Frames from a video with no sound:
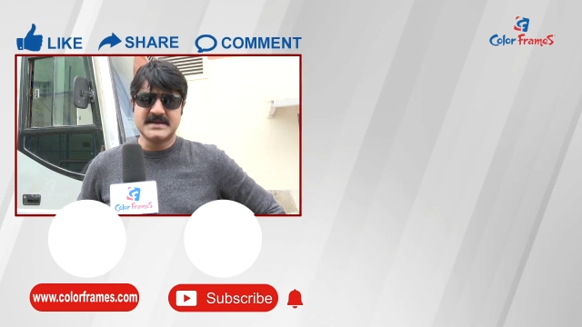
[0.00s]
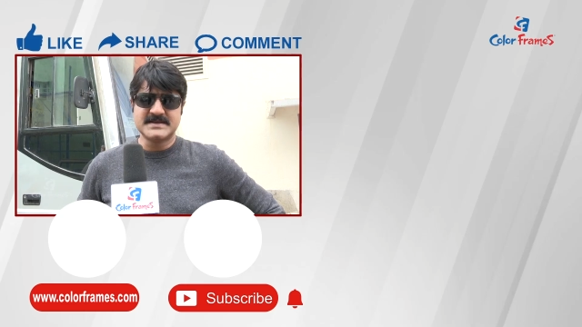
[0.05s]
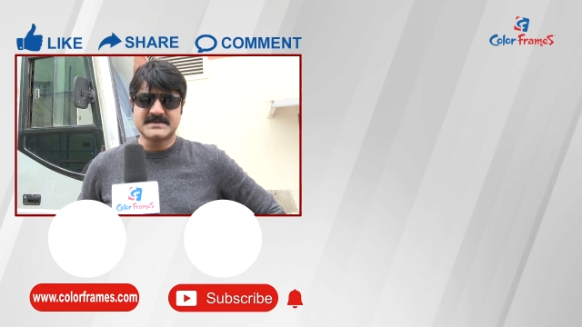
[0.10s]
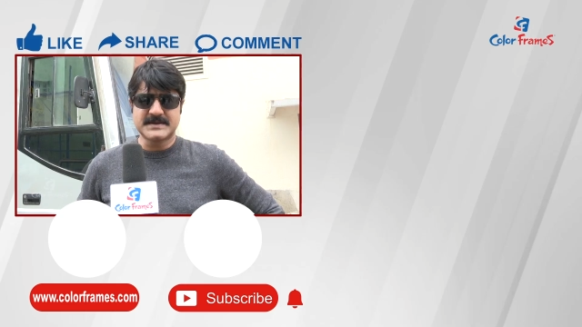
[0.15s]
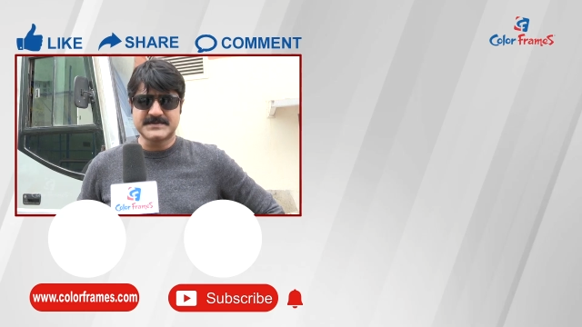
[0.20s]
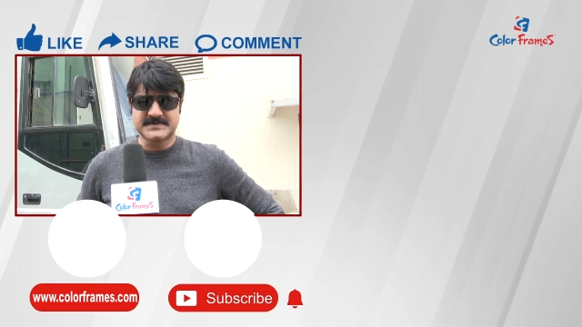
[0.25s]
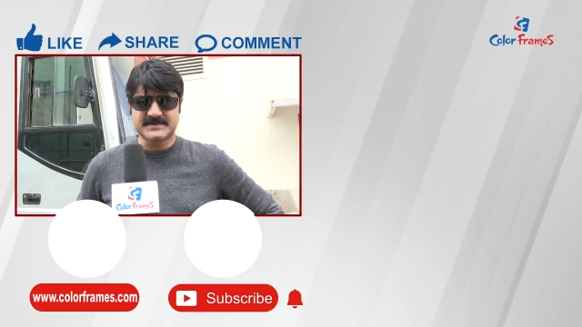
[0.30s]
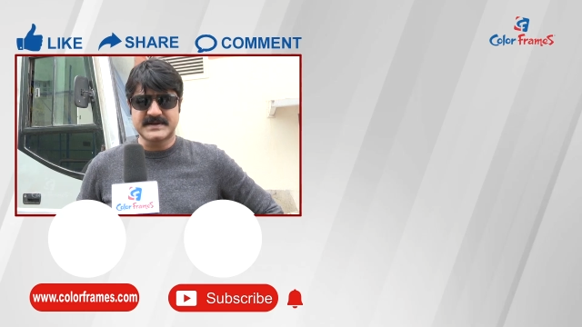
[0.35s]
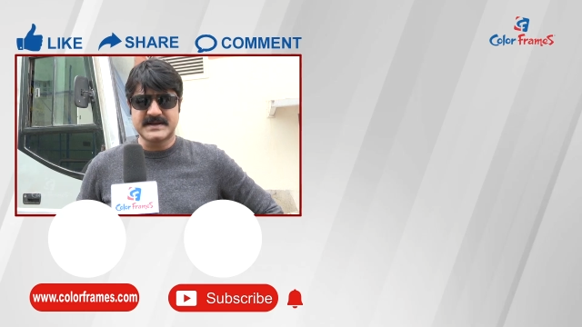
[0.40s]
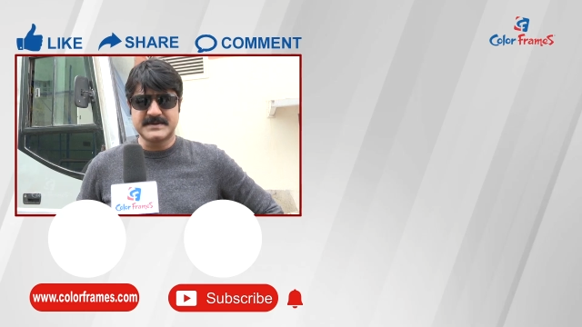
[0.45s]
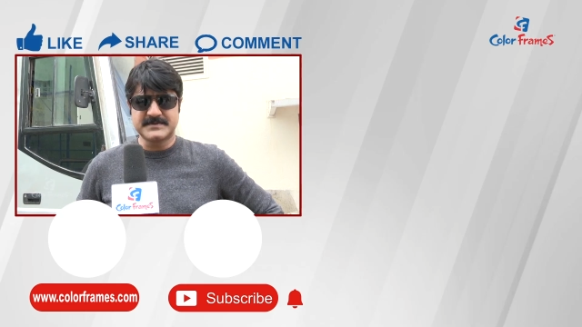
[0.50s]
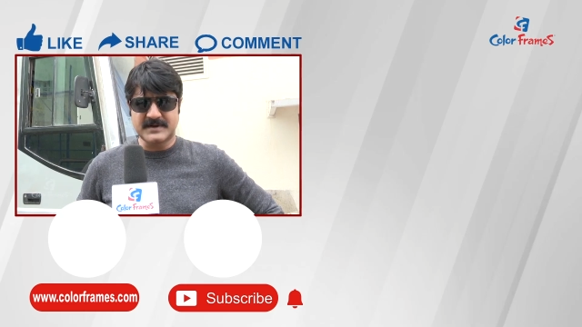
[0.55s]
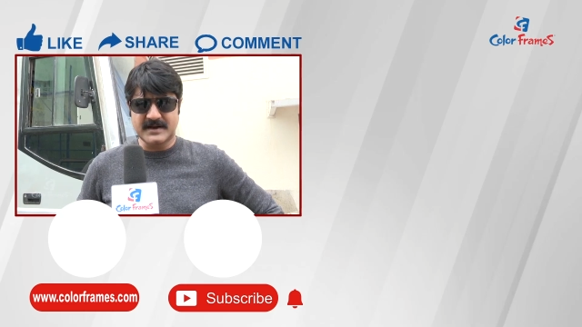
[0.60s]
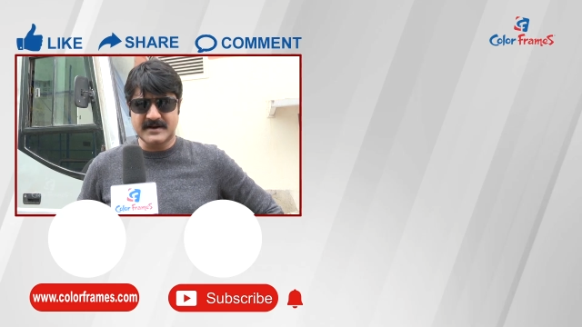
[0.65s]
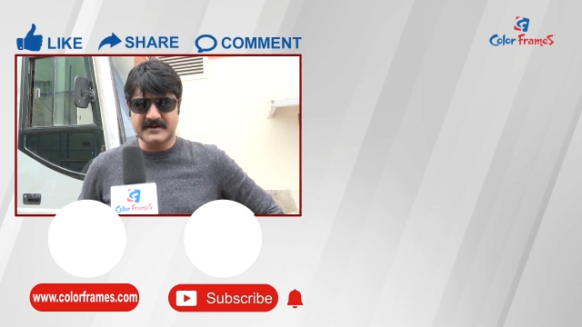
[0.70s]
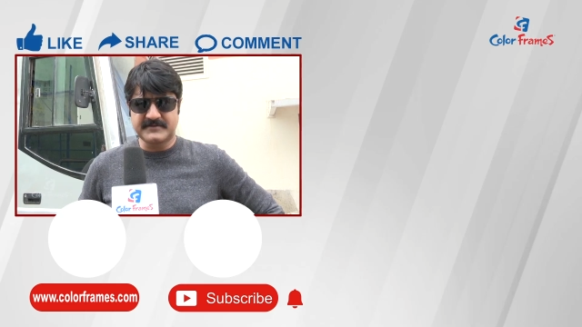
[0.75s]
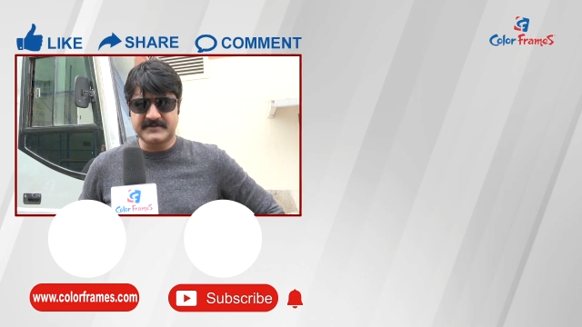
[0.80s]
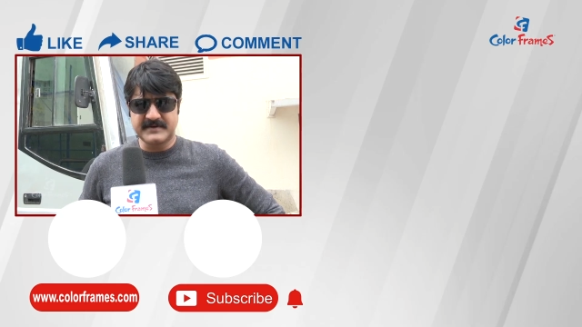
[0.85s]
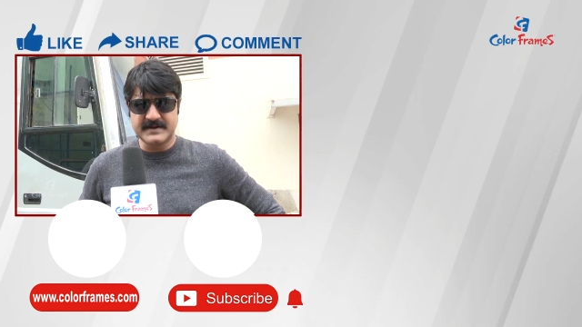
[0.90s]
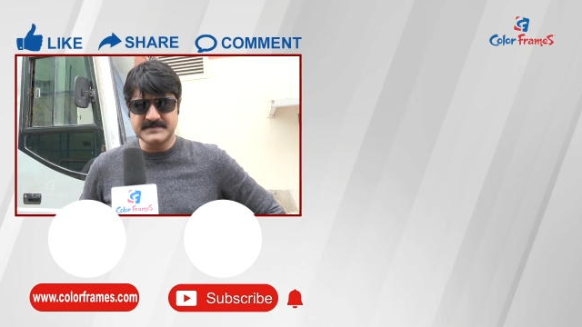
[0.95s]
ప్లీజ్ సబ్స్క్రైబ్
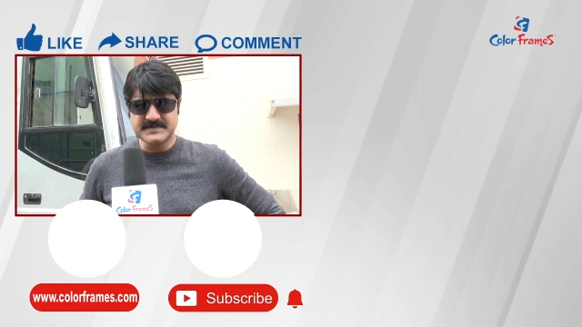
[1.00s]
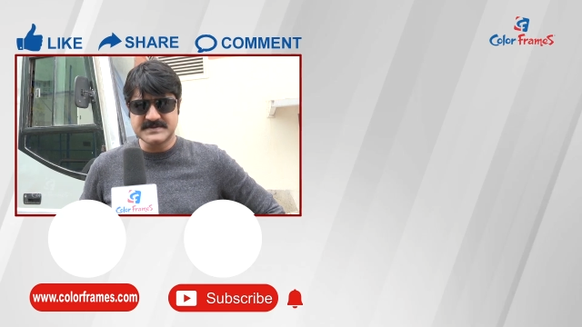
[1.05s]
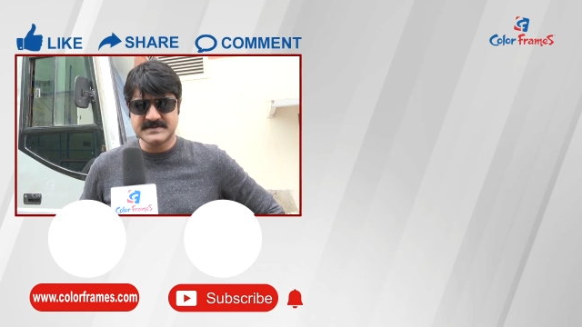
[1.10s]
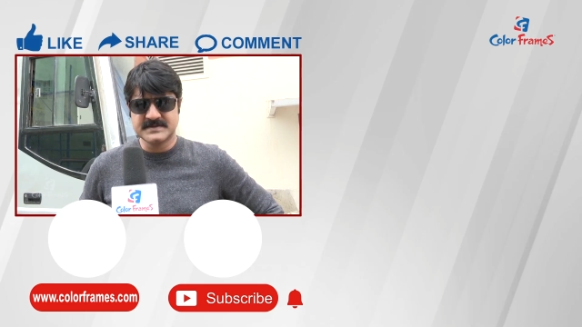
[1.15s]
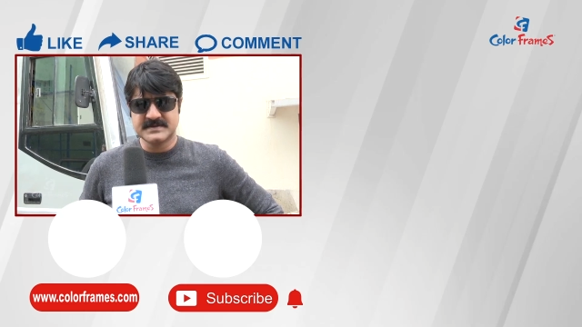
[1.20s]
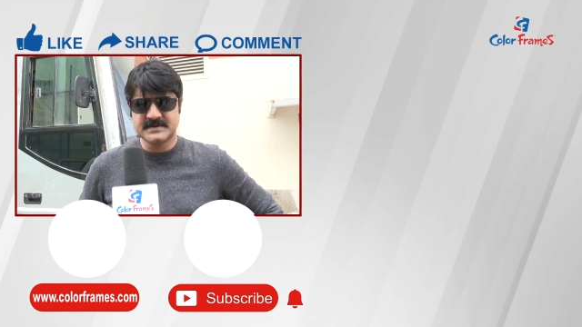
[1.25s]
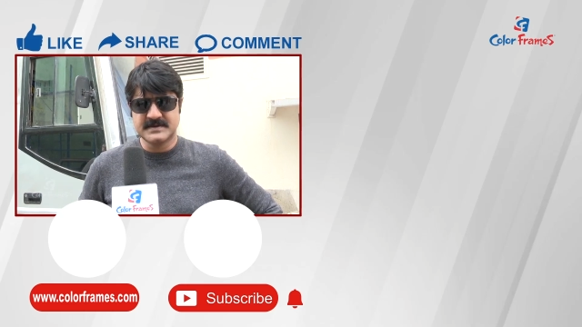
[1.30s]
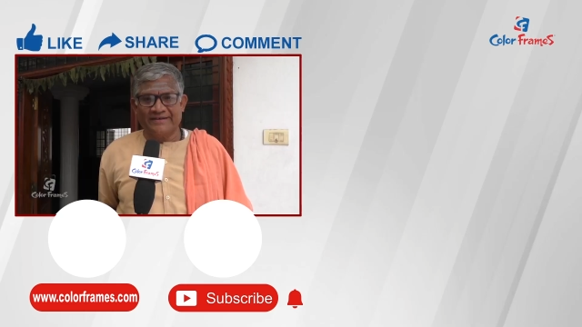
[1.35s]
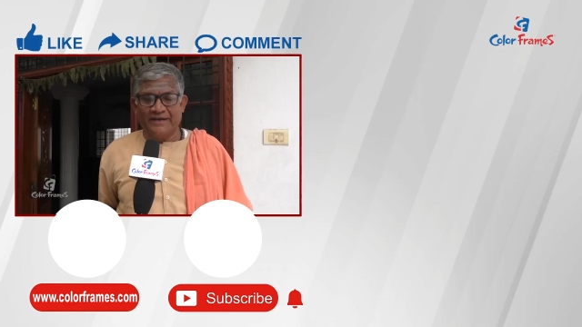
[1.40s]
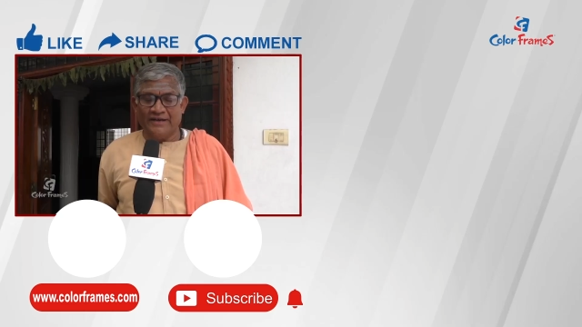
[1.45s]
కలర్ ఫ్రేమ్స్